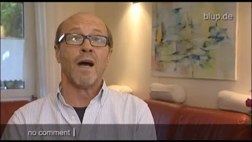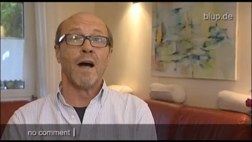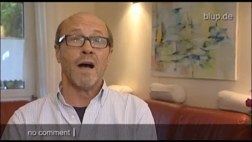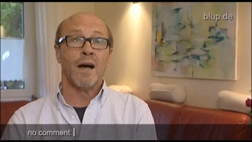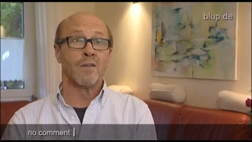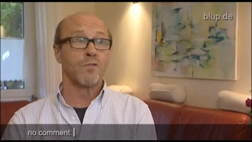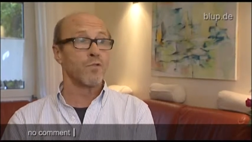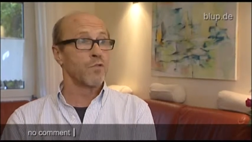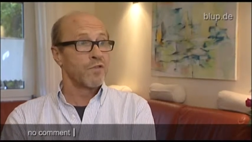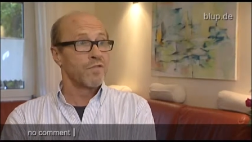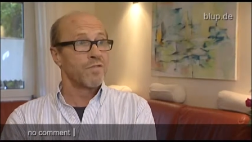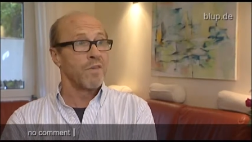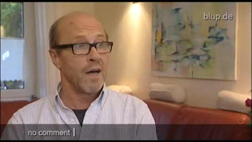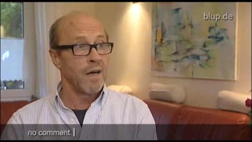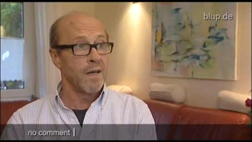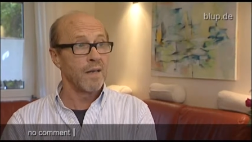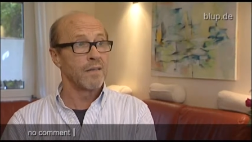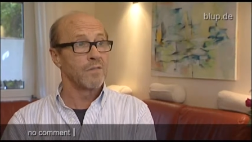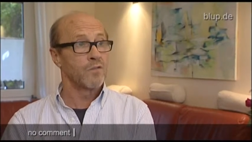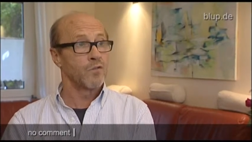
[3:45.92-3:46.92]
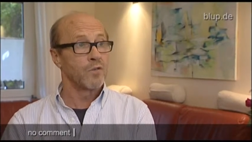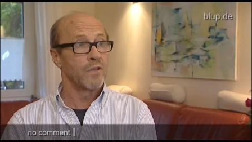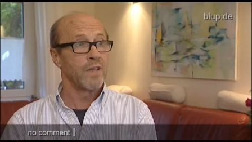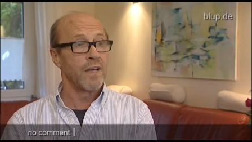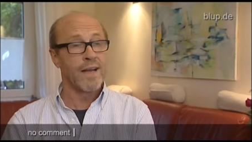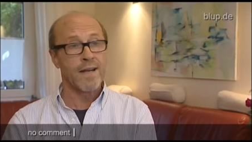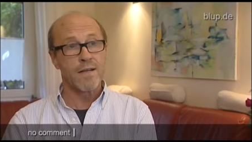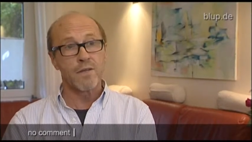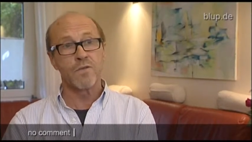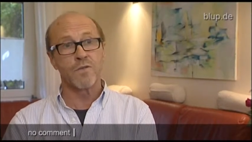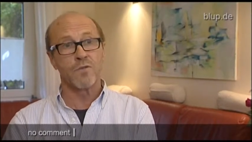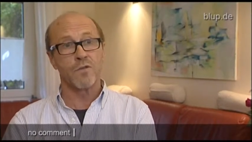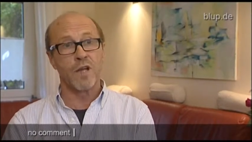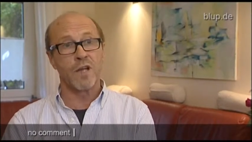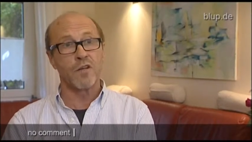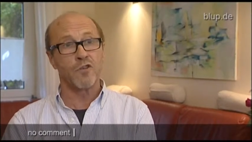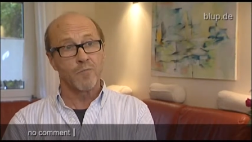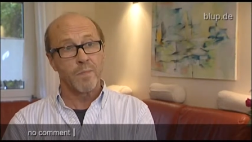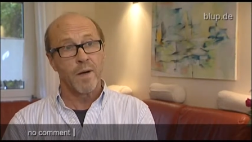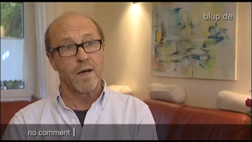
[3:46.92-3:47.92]
Also es war zunächst
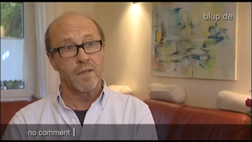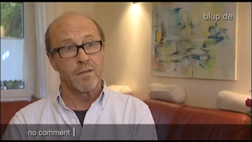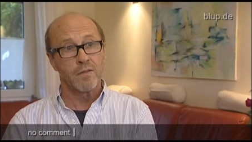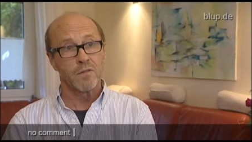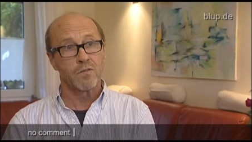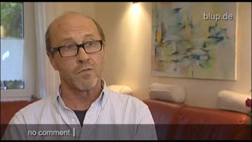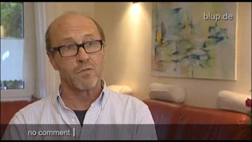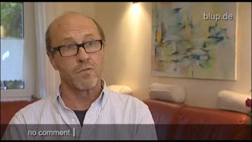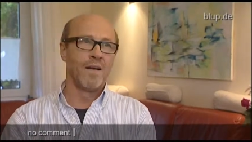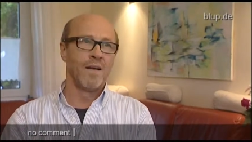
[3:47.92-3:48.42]
entspannt